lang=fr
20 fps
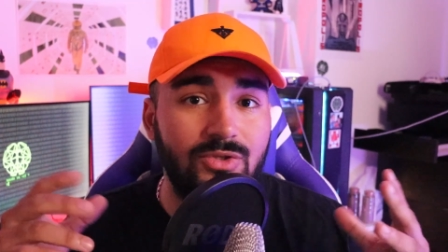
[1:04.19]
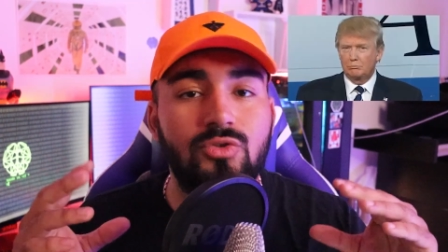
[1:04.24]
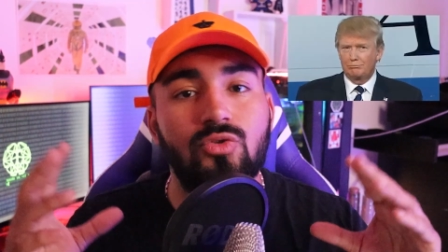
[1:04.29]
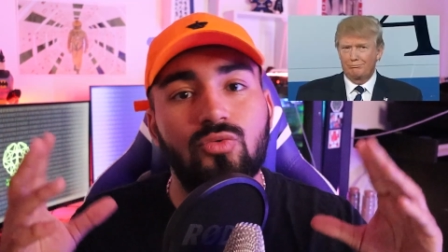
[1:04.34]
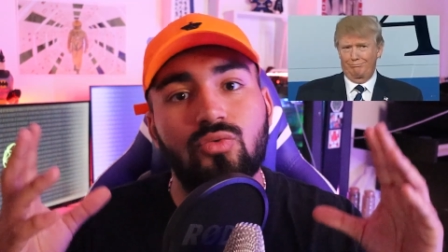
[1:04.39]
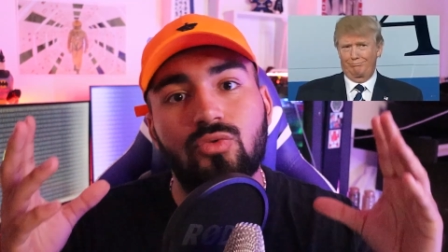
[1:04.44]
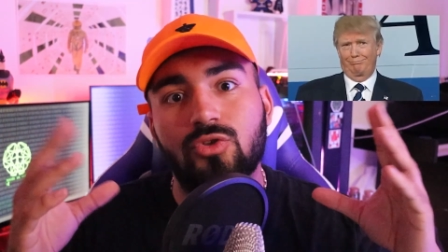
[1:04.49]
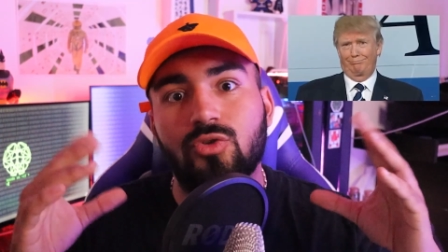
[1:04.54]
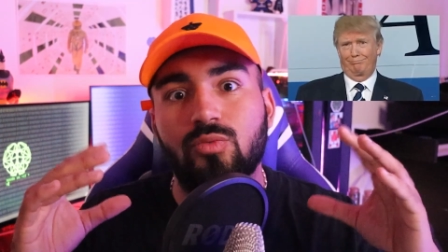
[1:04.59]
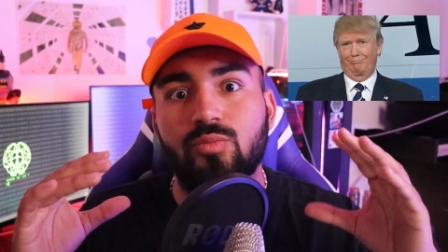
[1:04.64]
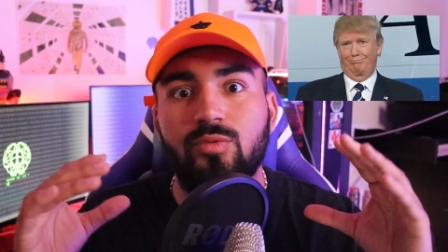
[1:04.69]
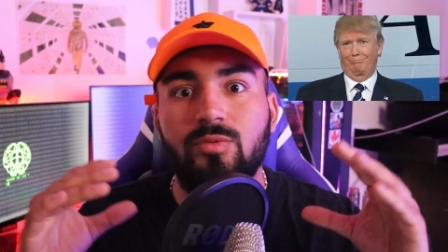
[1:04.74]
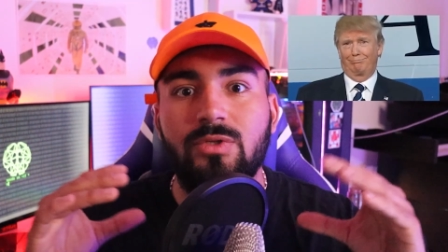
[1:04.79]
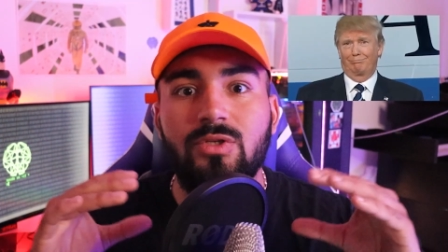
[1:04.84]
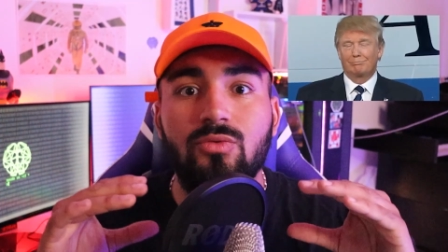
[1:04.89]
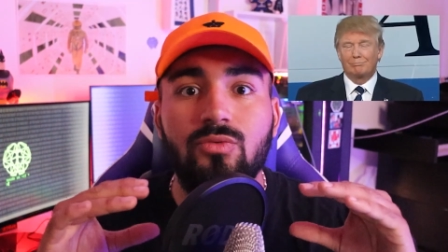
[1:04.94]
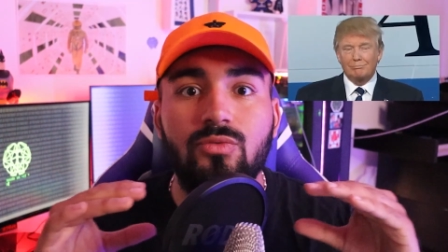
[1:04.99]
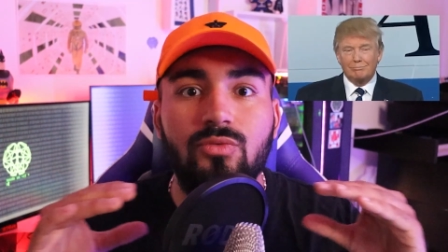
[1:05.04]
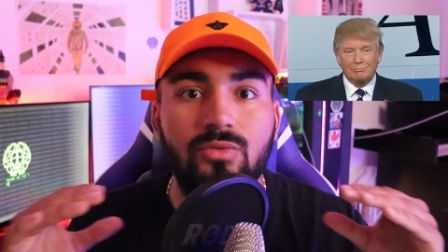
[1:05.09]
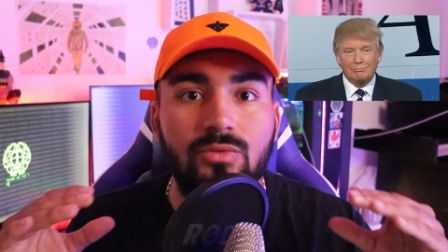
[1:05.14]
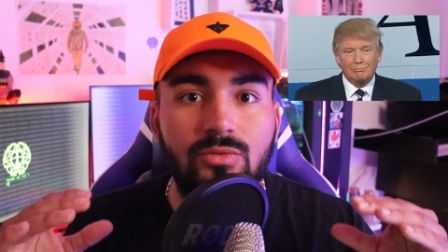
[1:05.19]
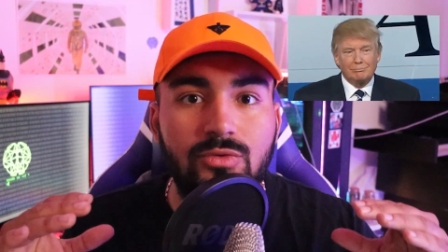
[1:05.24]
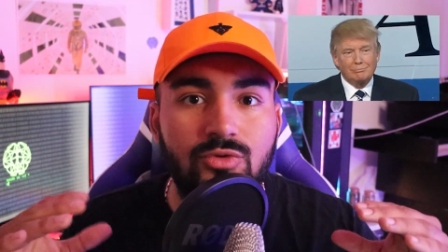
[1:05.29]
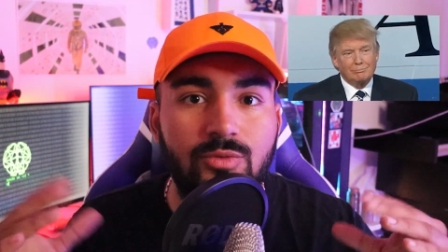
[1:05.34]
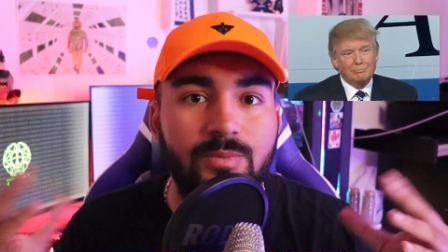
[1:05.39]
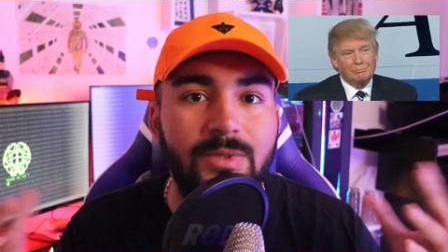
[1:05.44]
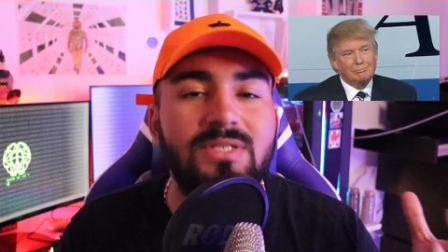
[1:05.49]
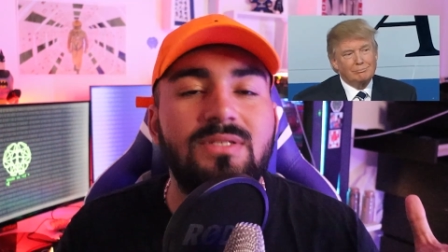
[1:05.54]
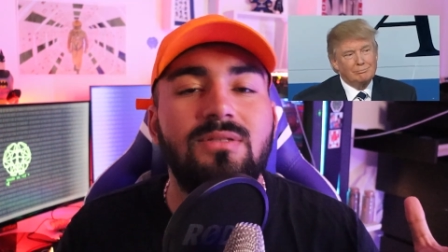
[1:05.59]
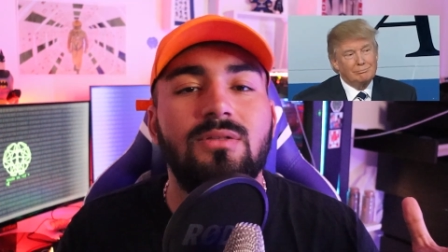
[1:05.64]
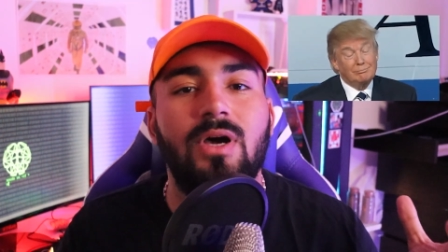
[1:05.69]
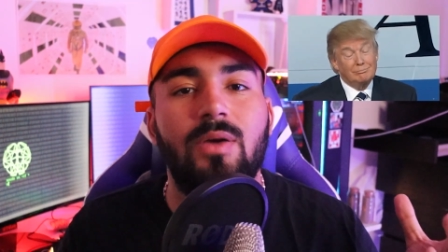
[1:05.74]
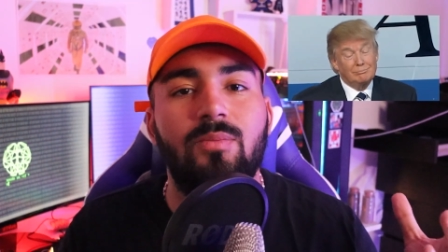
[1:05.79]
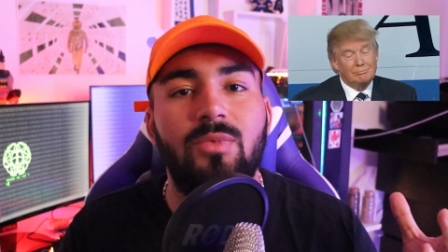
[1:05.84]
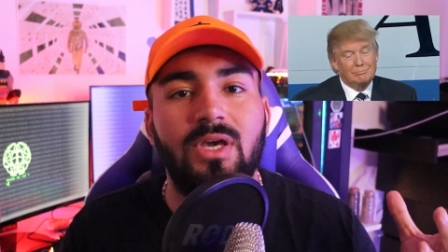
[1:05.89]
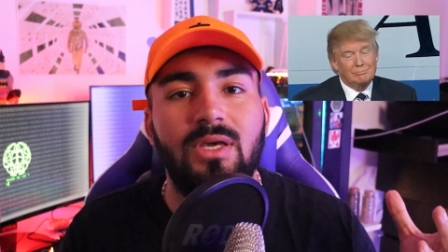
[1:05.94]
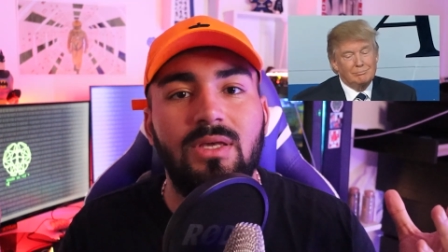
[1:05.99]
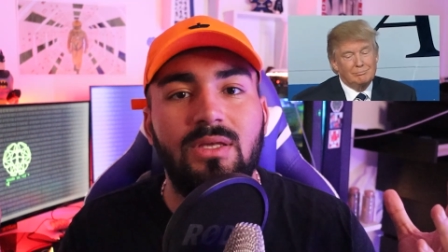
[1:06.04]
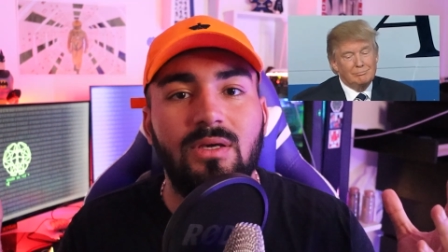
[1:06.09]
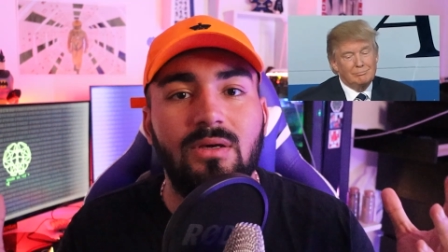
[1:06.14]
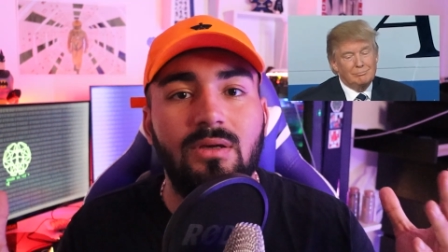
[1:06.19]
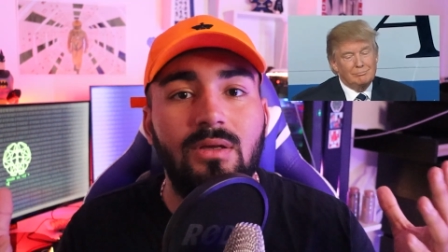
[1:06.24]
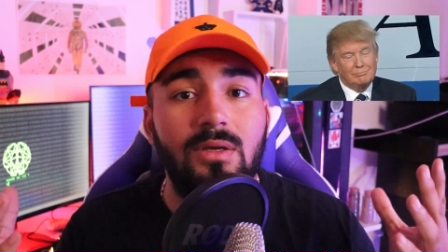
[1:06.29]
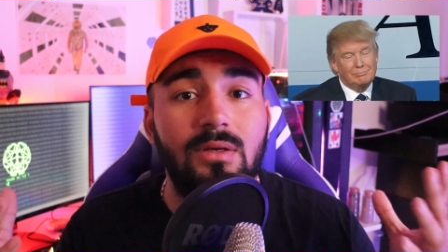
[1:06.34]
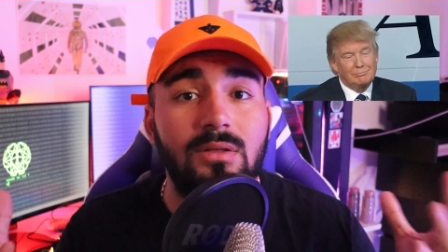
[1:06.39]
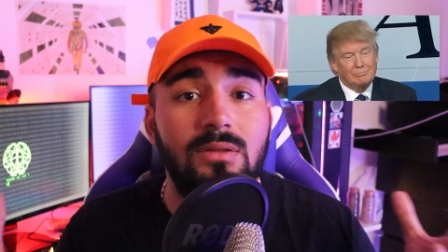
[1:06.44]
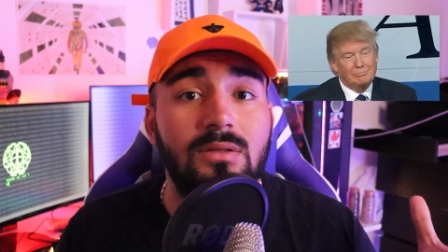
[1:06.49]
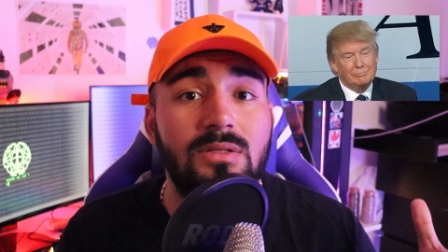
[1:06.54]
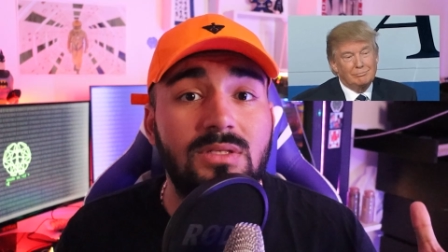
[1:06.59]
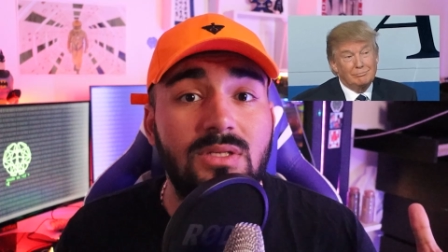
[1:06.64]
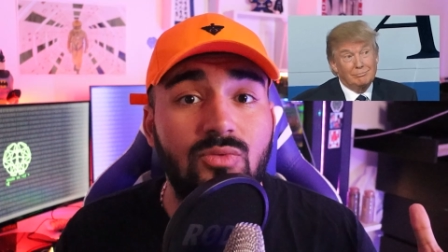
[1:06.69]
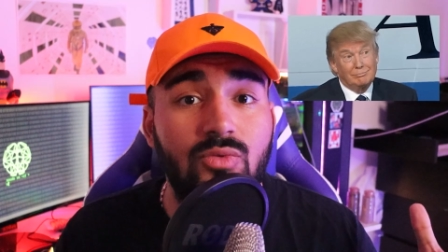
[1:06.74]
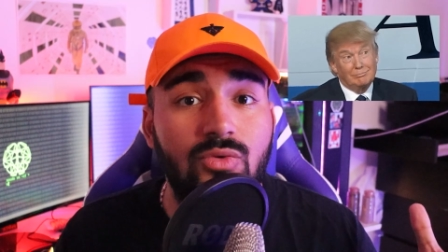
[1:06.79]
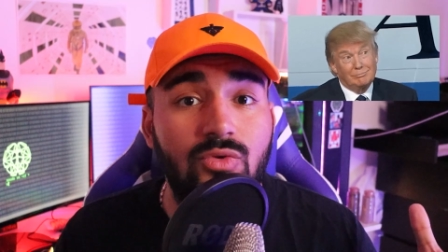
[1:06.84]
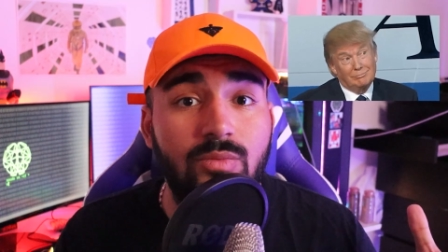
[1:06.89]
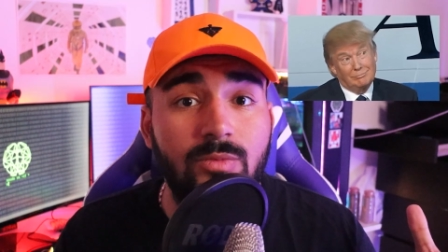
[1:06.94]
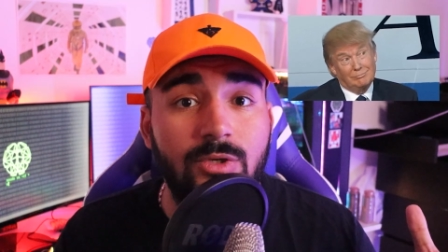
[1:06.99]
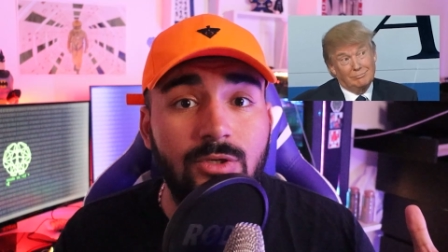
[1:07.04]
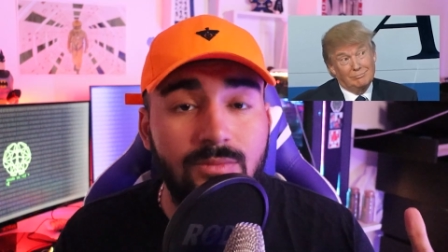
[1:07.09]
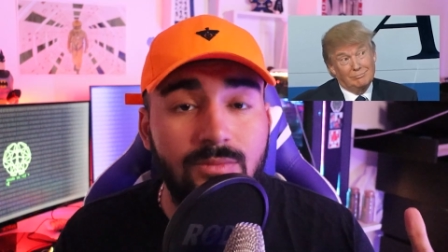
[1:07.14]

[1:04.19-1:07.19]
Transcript: surtout quand on publie le nom du président américain dans un document.